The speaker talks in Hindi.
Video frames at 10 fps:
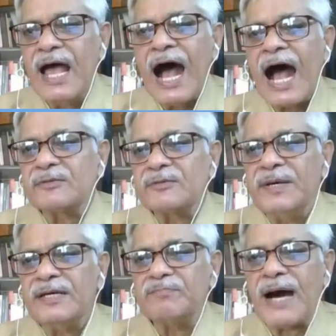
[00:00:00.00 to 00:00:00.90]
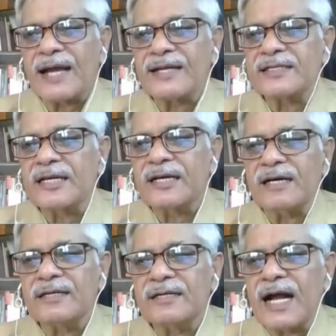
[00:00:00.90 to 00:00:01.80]
आज भी भारत के
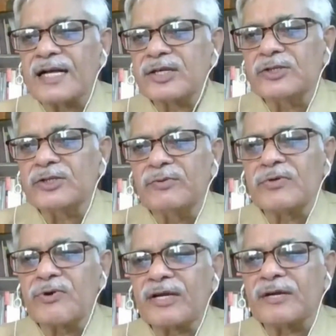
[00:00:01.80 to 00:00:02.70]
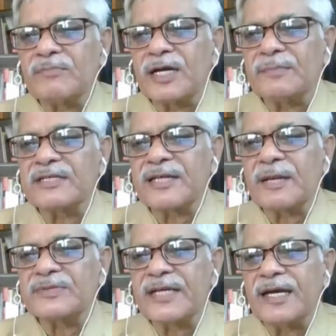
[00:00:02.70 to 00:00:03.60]
अधिकांश युवकों के मन में
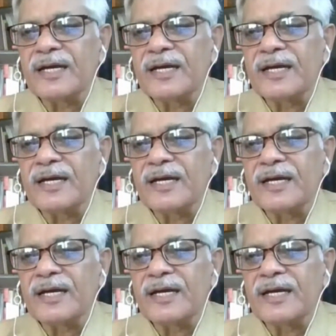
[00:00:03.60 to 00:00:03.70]
सबसे